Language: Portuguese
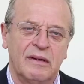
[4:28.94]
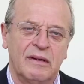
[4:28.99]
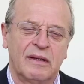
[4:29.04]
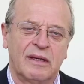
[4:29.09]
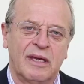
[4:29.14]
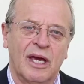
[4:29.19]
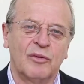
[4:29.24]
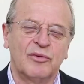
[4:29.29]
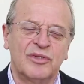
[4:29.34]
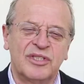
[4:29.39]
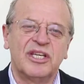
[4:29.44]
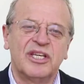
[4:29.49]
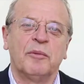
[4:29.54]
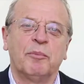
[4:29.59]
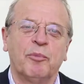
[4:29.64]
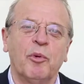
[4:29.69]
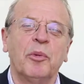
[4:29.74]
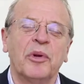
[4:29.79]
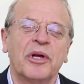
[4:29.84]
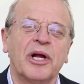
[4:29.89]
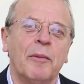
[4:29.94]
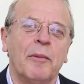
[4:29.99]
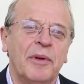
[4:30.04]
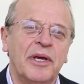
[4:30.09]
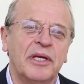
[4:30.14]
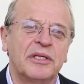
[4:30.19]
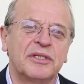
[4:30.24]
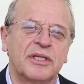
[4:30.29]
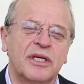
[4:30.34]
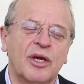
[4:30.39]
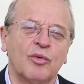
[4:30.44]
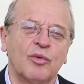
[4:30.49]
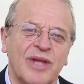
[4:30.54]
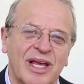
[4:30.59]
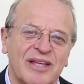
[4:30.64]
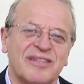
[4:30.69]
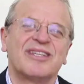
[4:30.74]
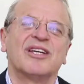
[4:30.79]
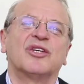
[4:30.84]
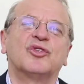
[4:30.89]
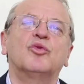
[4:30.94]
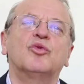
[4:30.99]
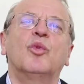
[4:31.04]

E quero dizer publicamente que eu desejo